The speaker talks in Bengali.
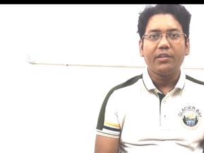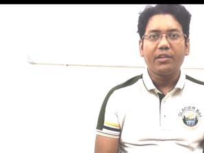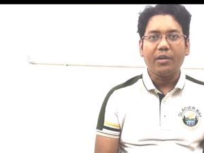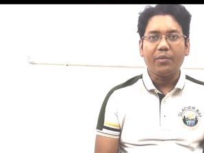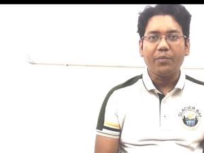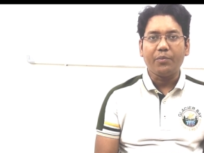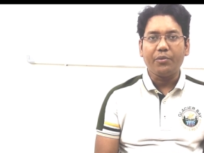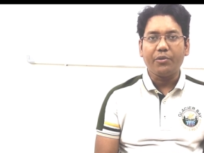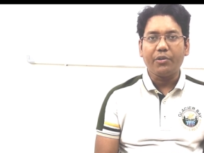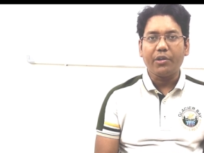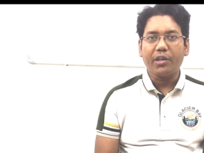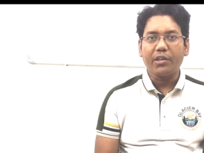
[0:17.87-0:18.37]

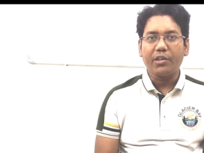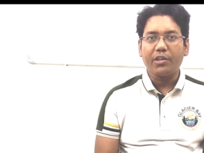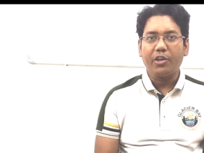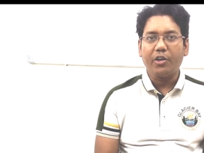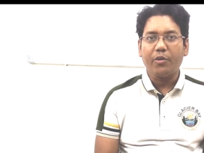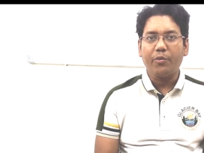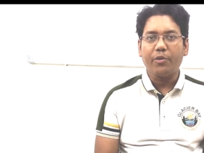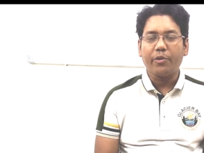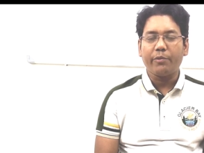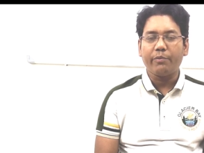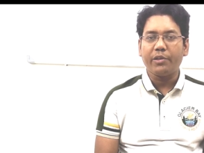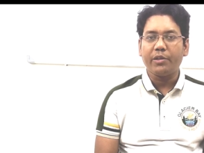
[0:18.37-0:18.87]
রামপুরহাট
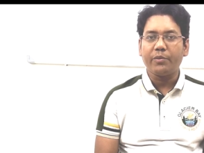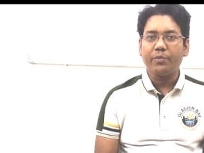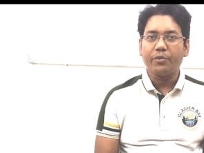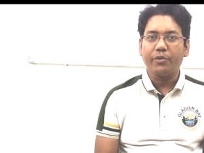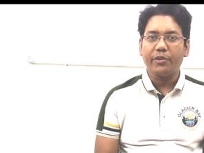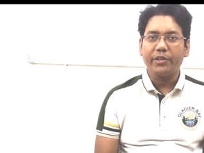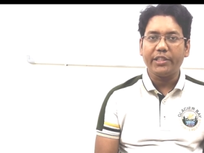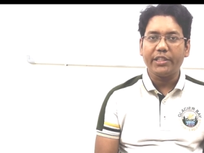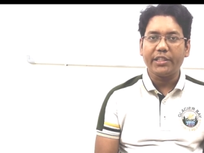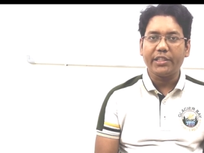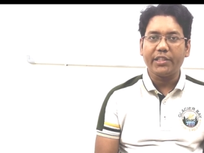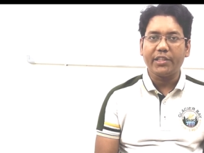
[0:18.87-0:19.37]
গভর্নমেন্ট
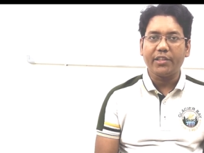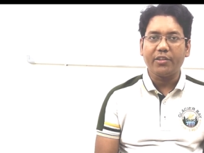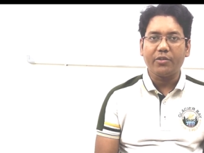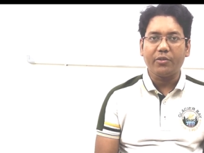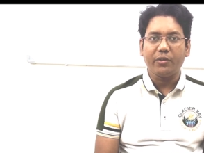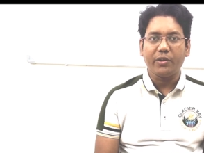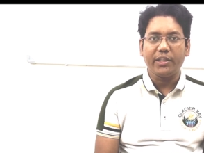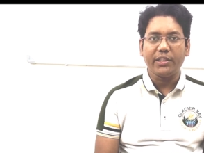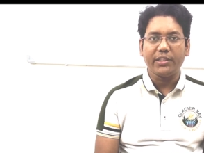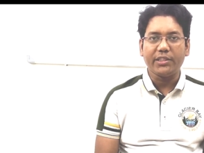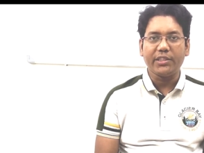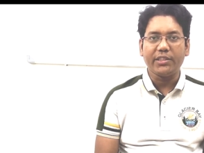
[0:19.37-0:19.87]
পলিটেকনিক
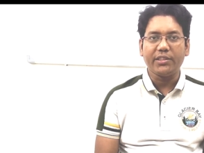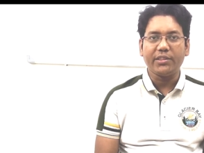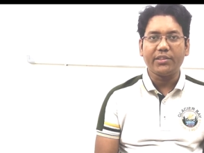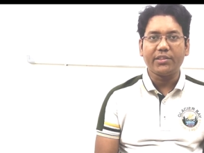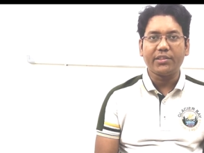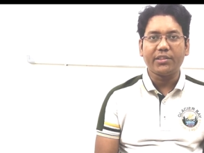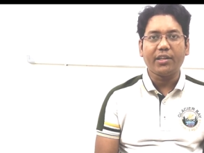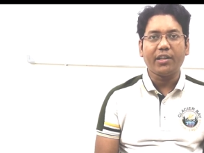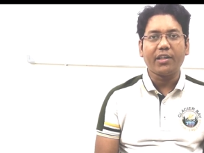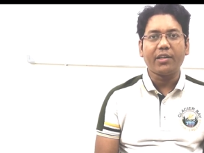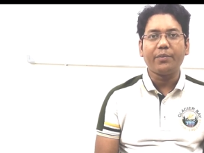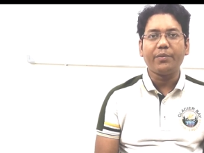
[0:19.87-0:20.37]
কলেজের
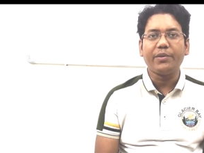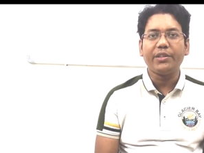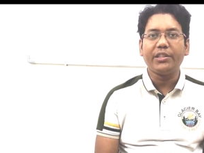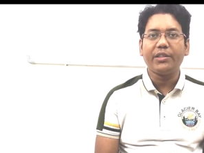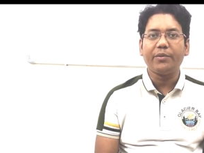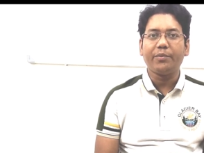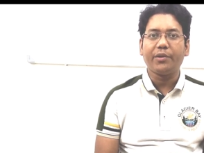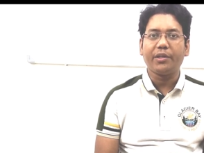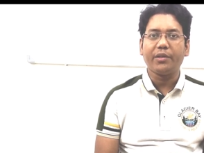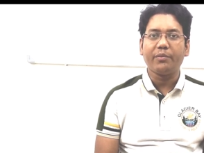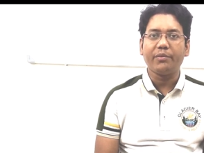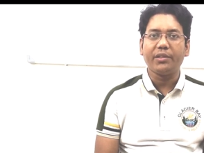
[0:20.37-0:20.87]
সার্ভে
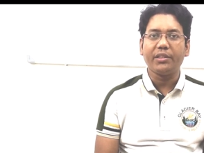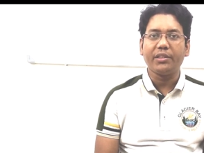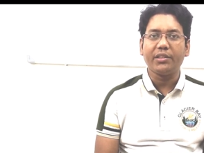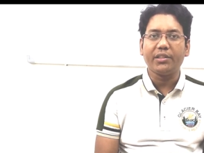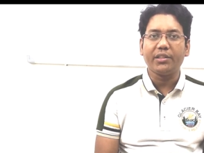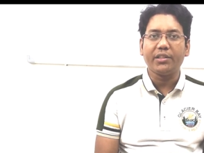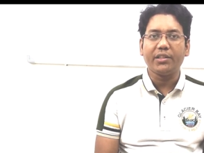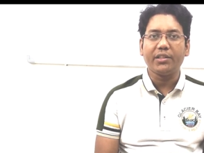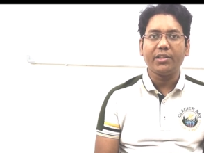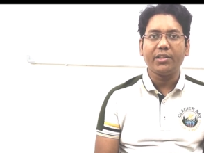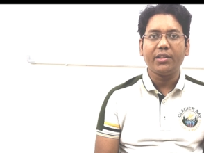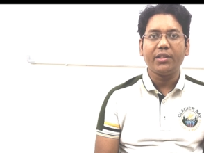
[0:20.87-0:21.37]

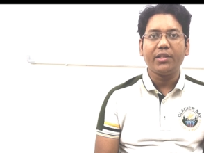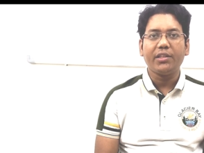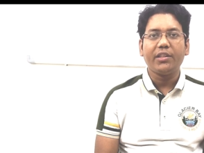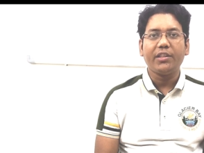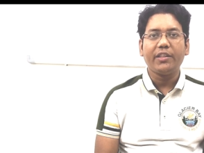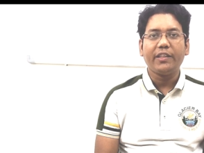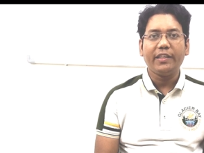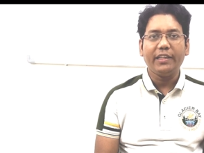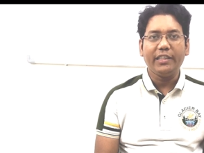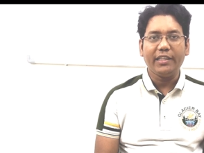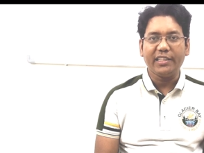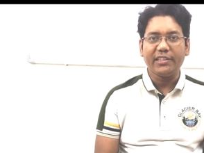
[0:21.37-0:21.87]
ডিপার্টমেন্টের
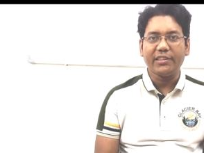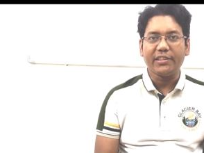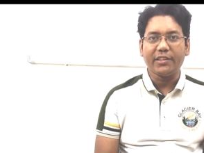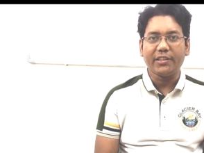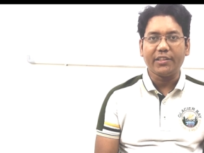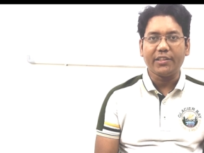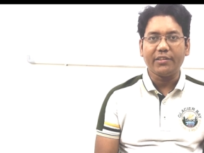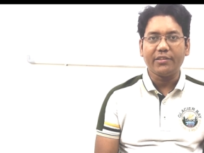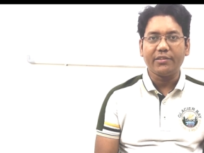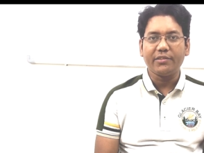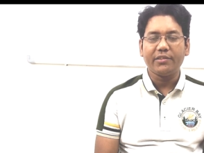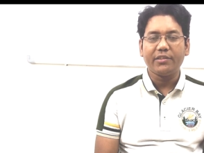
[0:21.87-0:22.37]

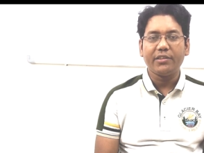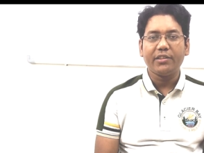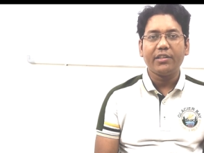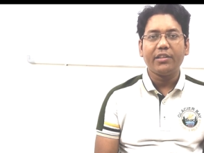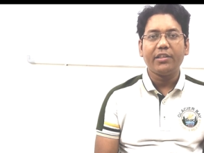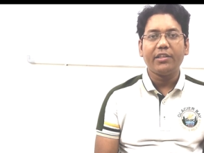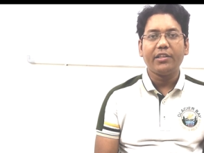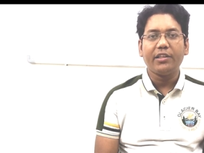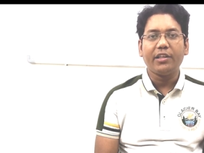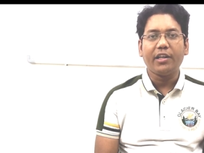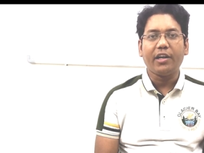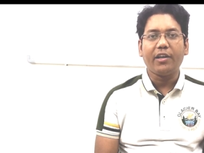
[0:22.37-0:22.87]
লেকচারার
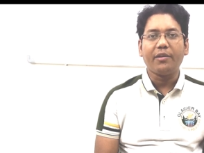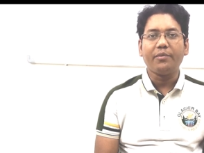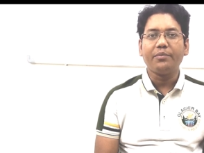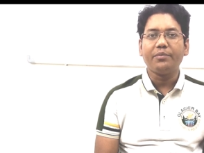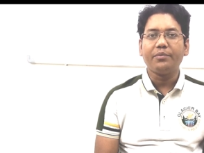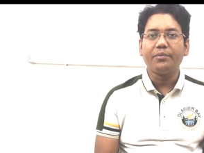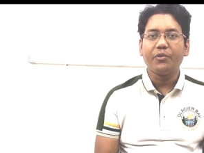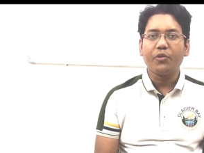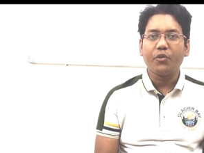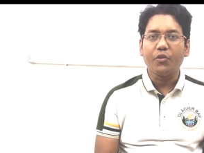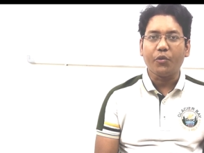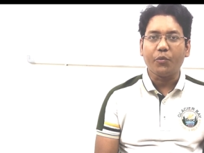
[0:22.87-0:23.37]
নাম
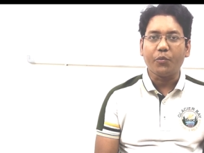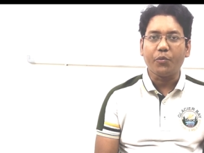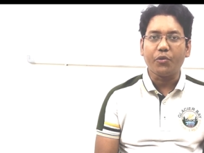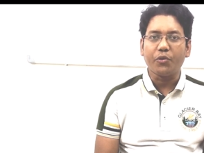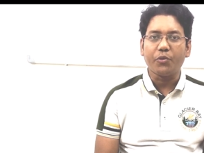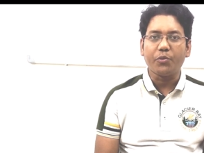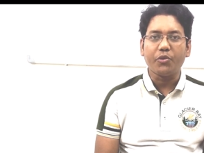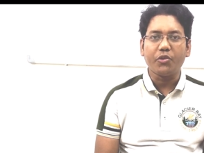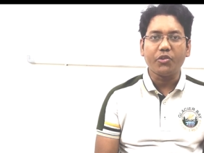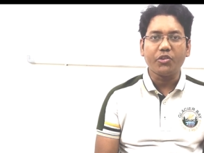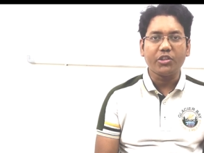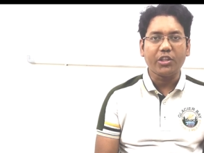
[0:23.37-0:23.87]

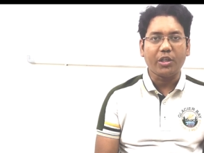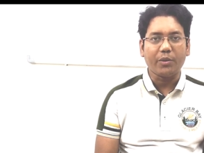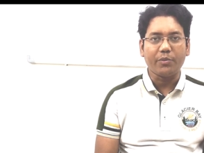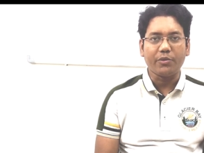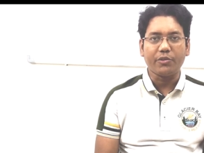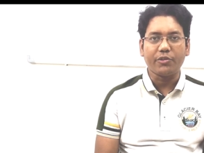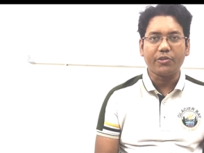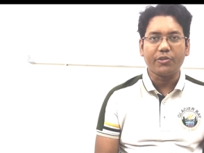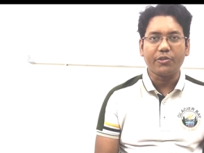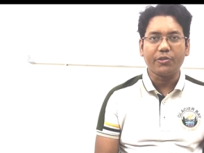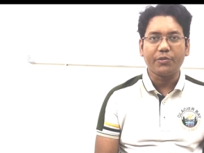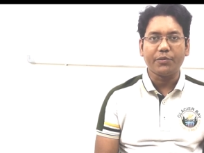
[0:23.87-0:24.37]
অপূর্ব
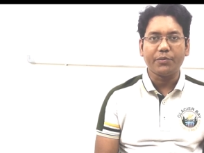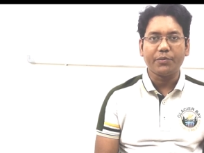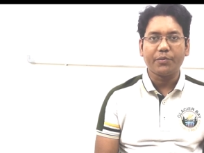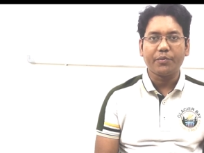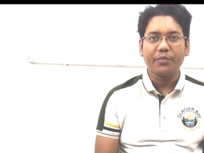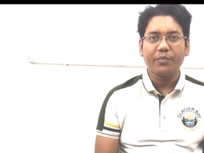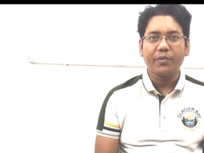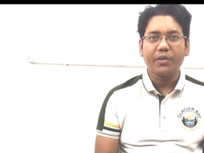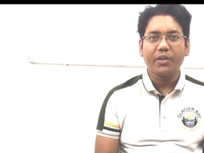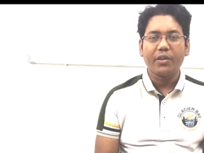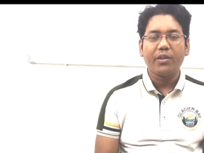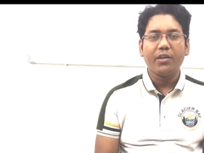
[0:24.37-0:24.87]
সামন্ত
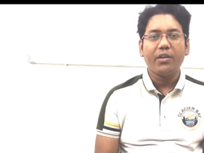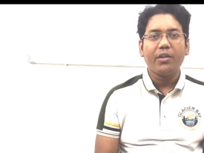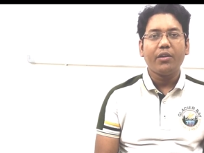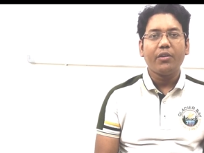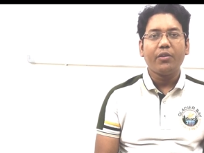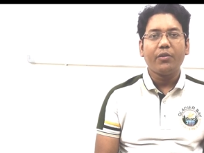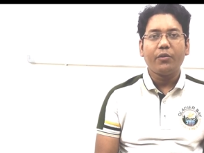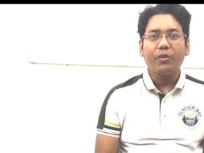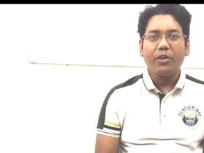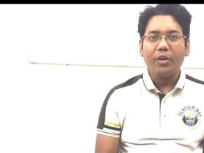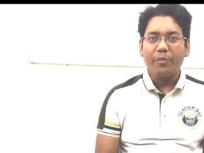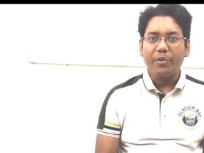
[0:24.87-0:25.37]

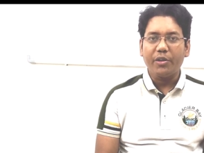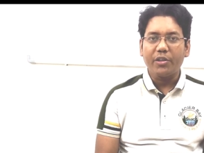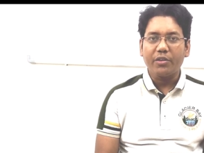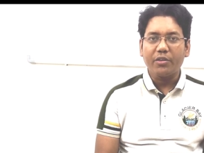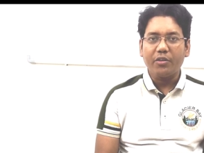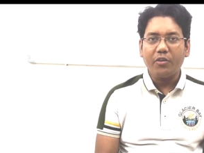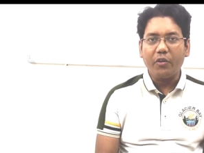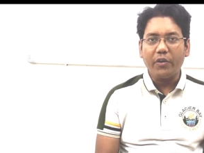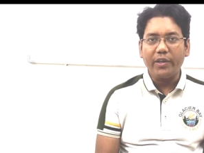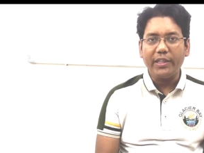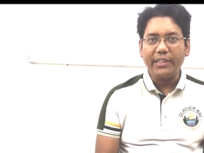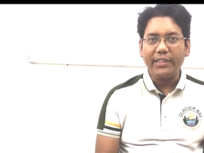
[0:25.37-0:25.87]
ও আমার
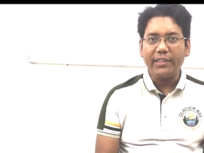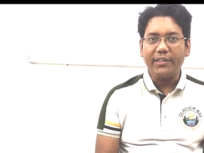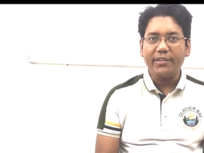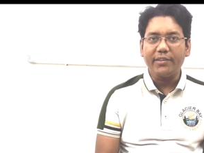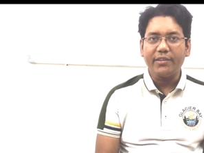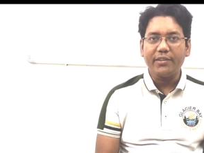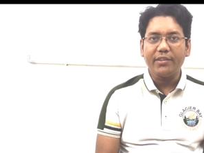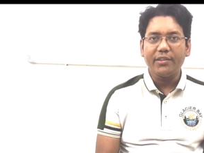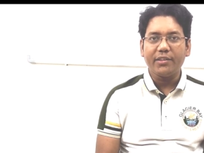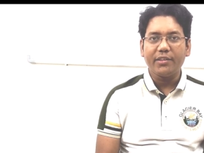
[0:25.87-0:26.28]
কলিগ